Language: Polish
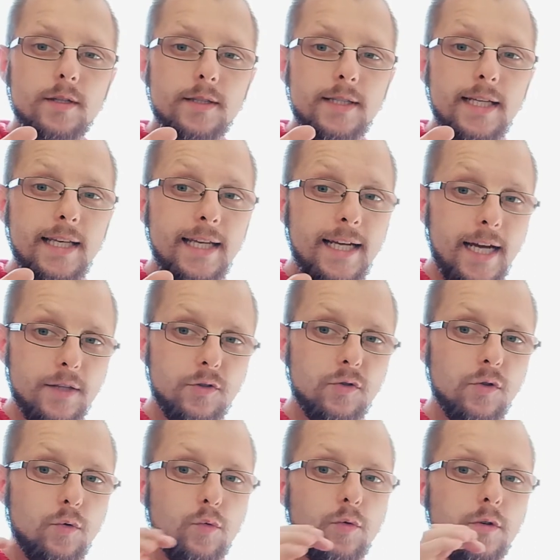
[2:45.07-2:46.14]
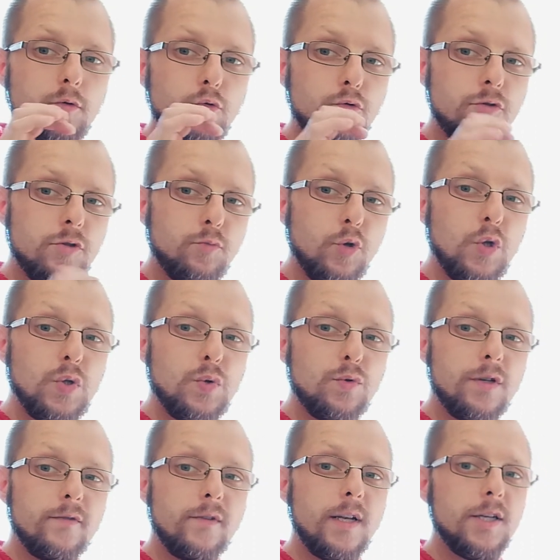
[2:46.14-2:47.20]
delikatną, utrzymującą
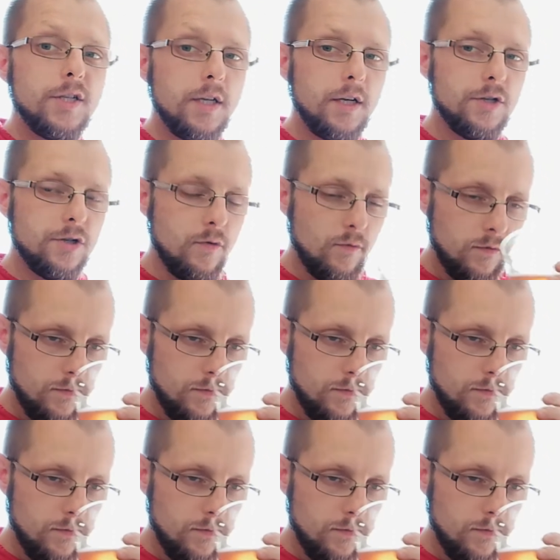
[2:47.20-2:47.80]
się w tle siareczką